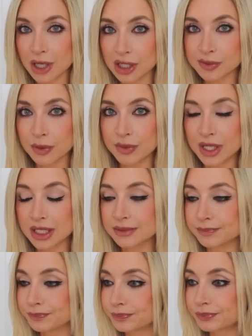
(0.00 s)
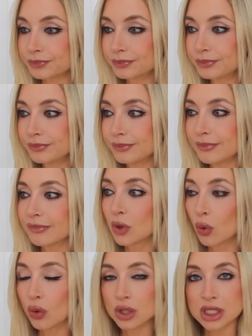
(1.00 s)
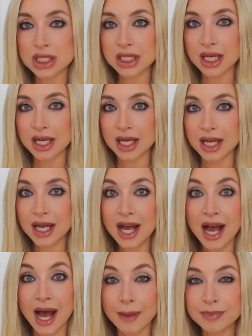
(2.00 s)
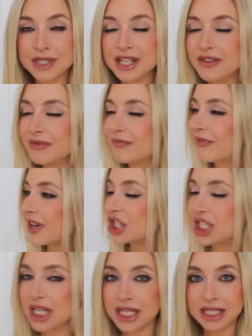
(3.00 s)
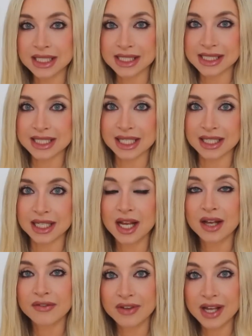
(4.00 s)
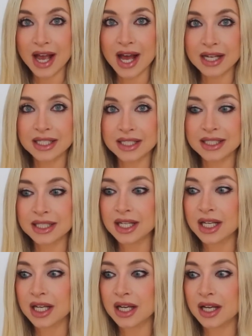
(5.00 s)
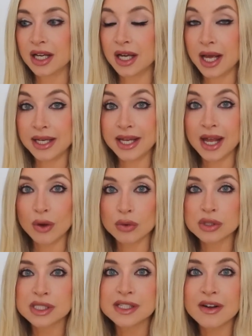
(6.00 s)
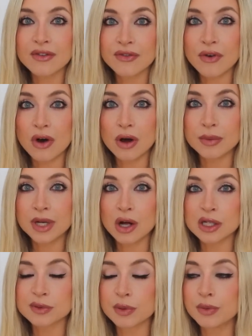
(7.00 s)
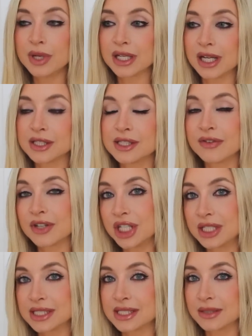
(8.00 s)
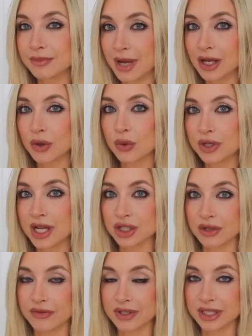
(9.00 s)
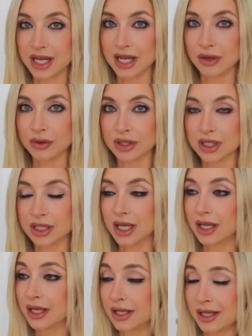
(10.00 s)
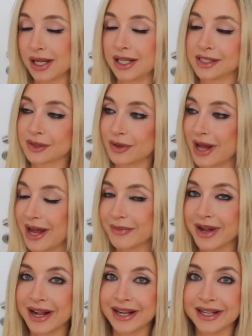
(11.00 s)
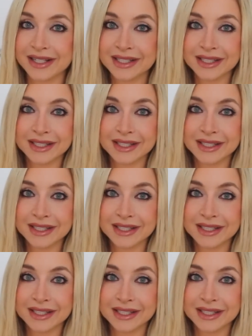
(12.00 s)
es ausprobiert und äh, habe die verschiedensten veganen äh, Ernährungsformen ausprobiert, also die verschiedensten Makronährstoffverteilungen. Äh? Also einmal